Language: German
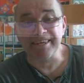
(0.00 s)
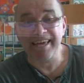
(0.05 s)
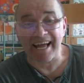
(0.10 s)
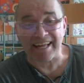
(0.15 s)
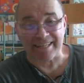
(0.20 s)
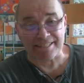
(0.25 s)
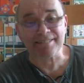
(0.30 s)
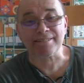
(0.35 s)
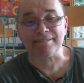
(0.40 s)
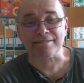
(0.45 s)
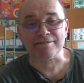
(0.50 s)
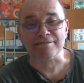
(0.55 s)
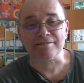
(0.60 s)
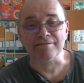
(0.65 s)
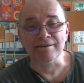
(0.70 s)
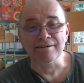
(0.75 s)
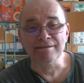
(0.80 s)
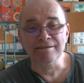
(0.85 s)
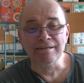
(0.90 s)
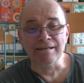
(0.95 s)

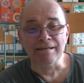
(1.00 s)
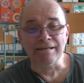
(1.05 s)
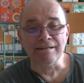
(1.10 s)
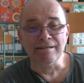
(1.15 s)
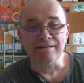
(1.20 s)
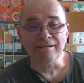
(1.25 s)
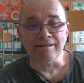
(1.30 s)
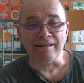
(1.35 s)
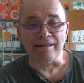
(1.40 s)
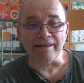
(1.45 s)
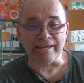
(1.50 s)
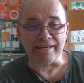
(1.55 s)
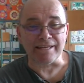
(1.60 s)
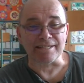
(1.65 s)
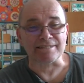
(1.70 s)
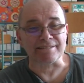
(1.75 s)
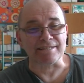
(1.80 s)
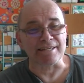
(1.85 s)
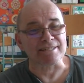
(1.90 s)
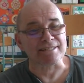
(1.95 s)
jetzt
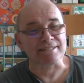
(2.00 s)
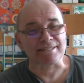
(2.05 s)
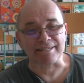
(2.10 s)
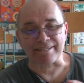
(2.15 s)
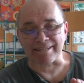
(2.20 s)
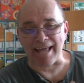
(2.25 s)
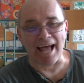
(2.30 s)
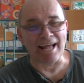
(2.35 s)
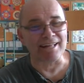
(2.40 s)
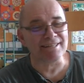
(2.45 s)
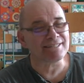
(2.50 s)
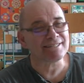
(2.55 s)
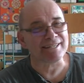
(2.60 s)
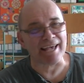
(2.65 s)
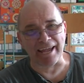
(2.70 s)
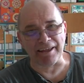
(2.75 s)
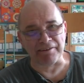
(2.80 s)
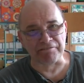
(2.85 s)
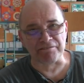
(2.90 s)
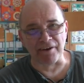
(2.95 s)
ist es ganz
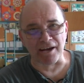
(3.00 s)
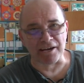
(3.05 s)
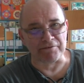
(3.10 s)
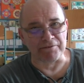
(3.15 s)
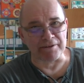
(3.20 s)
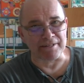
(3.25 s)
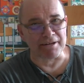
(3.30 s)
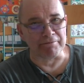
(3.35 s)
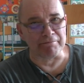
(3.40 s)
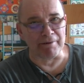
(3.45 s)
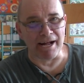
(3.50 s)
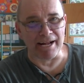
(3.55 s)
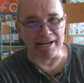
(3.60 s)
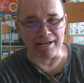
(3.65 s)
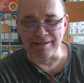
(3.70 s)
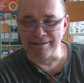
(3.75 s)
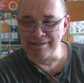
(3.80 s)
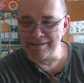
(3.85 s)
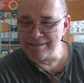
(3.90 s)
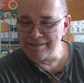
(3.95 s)
einfach wieder mal.